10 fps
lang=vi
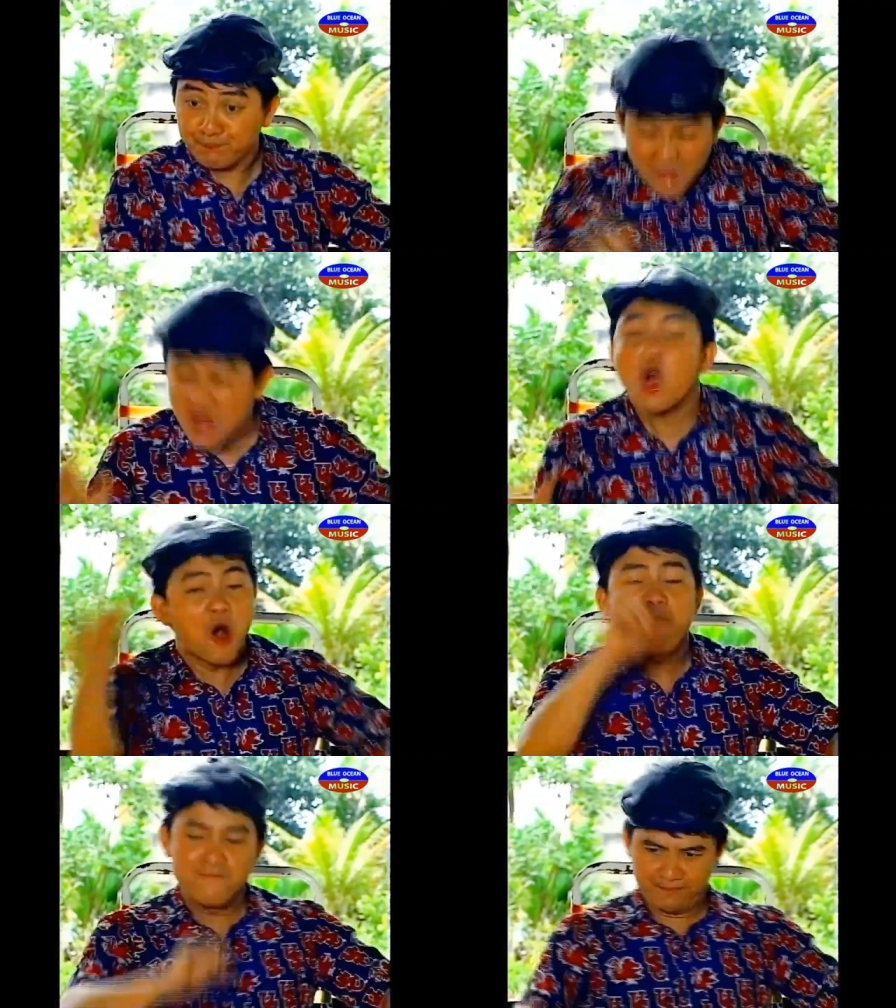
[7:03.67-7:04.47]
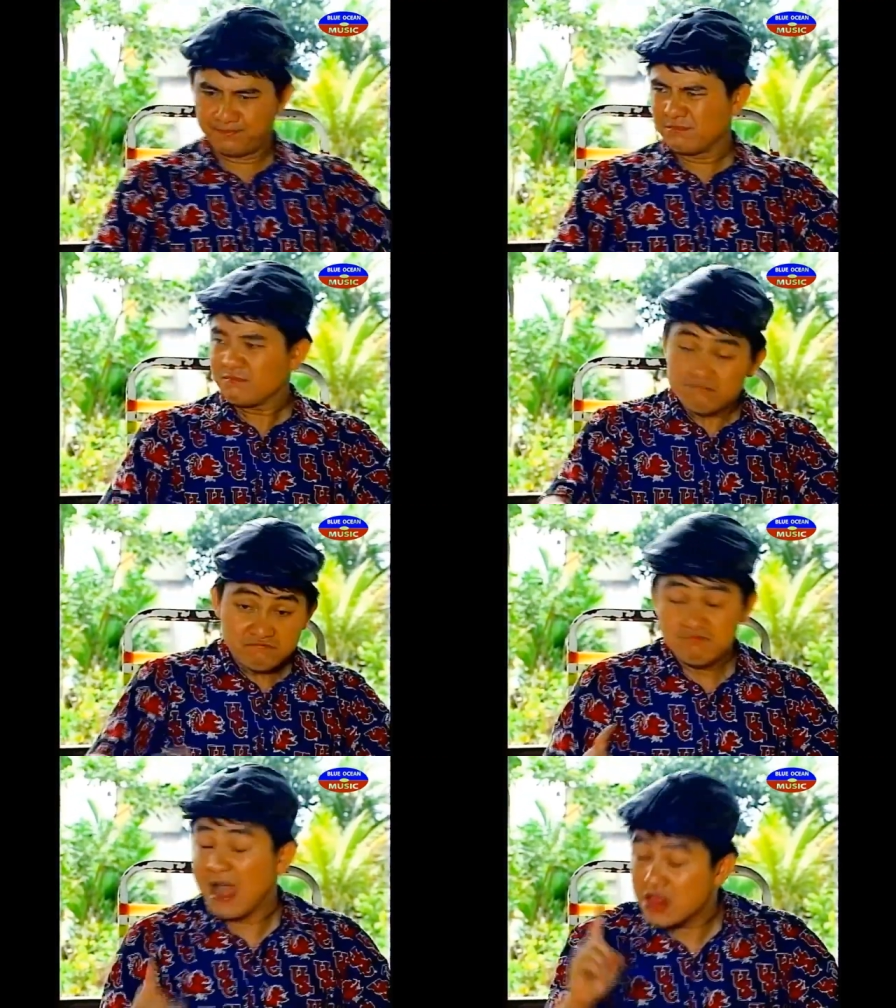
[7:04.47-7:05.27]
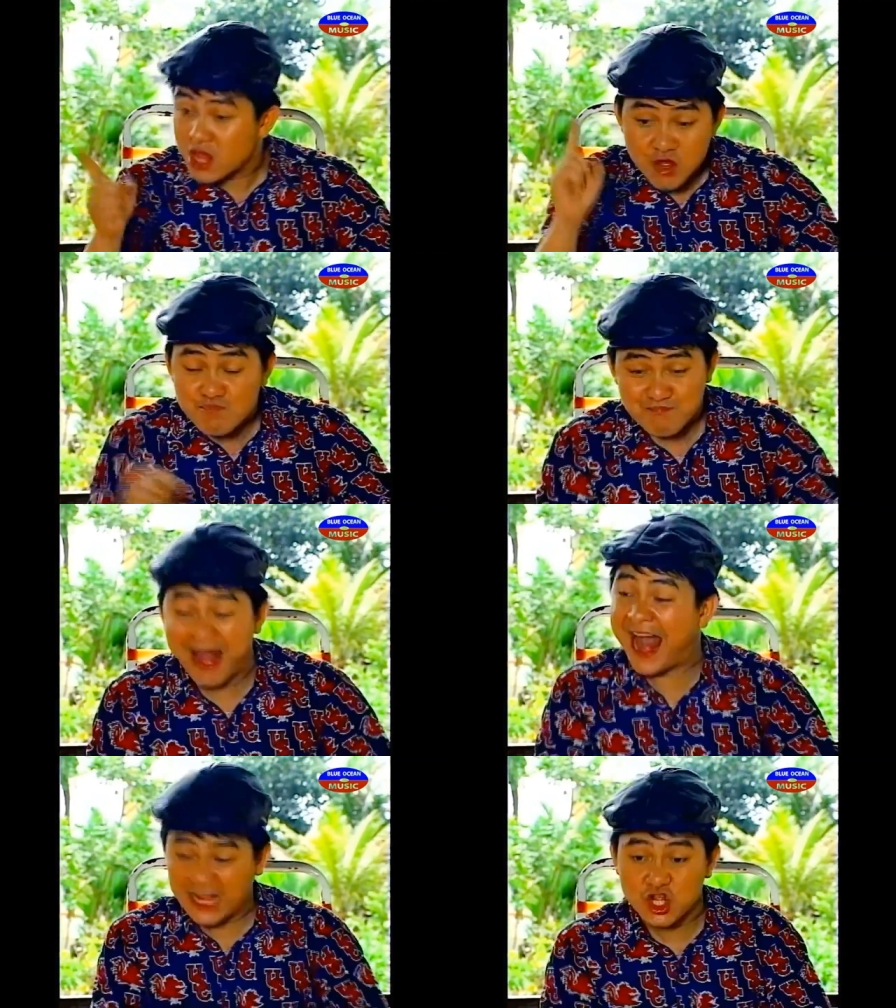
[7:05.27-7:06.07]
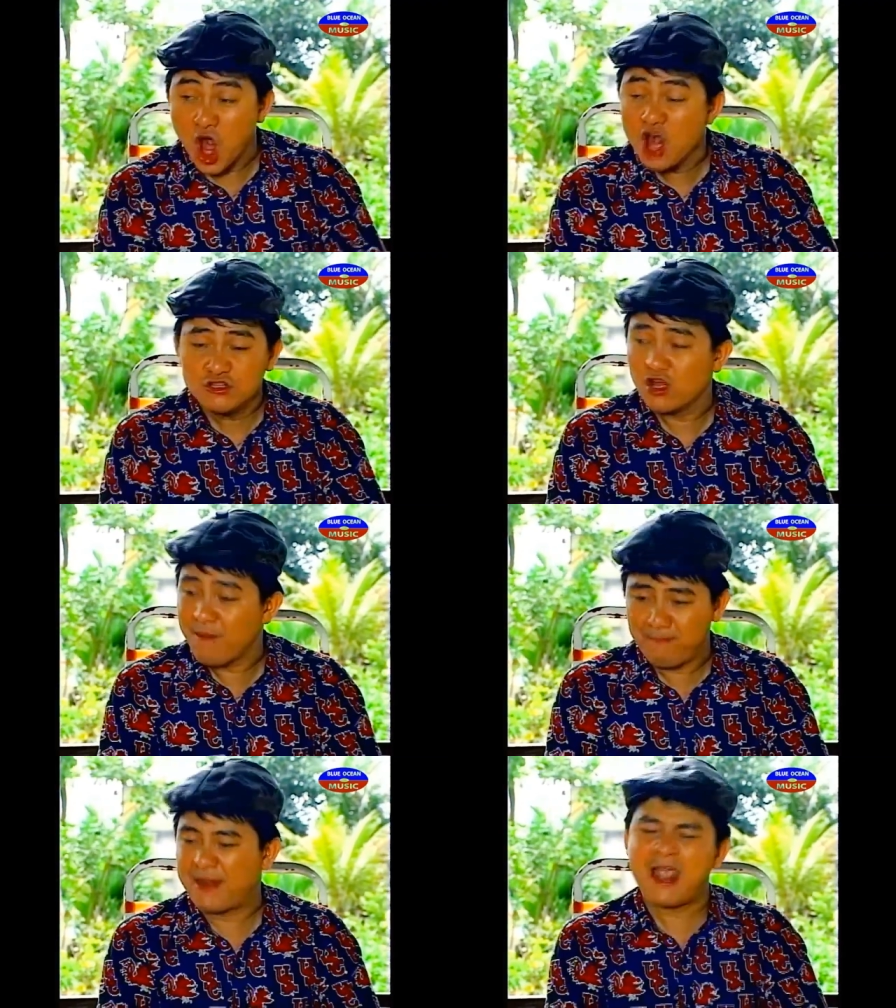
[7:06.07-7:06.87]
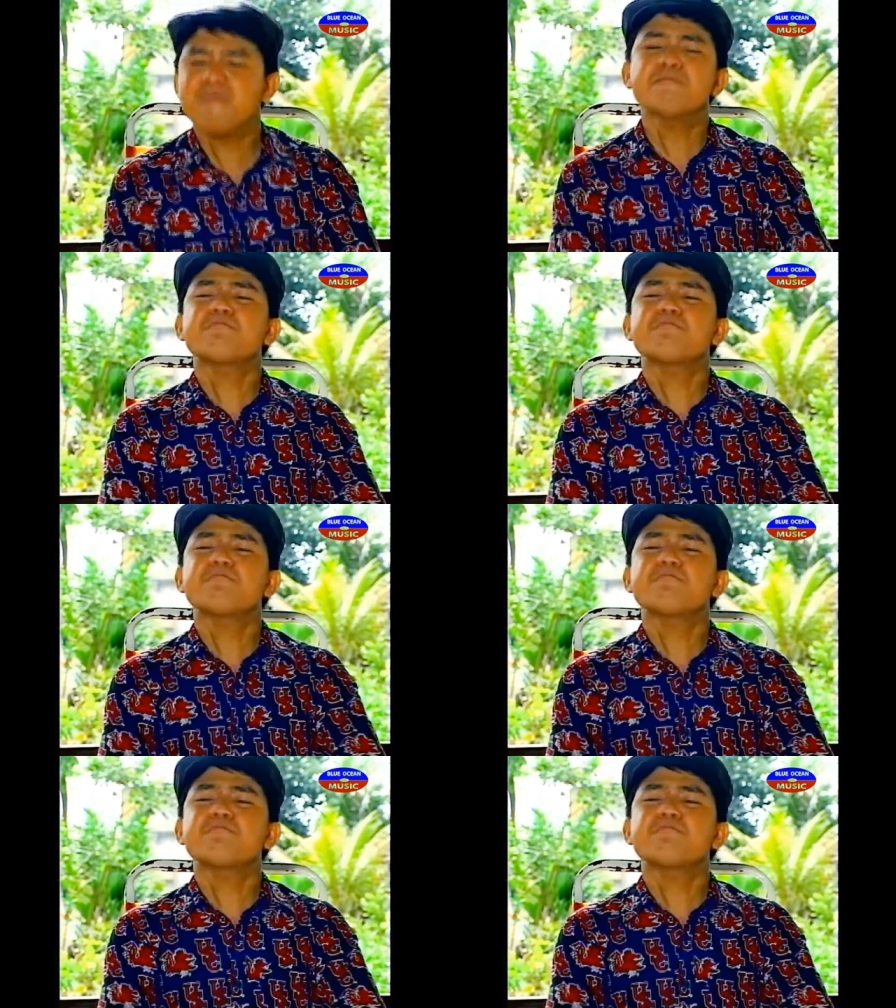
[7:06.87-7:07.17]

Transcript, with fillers: Được, tao sẽ trưng bằng cớ ra cho mày thấy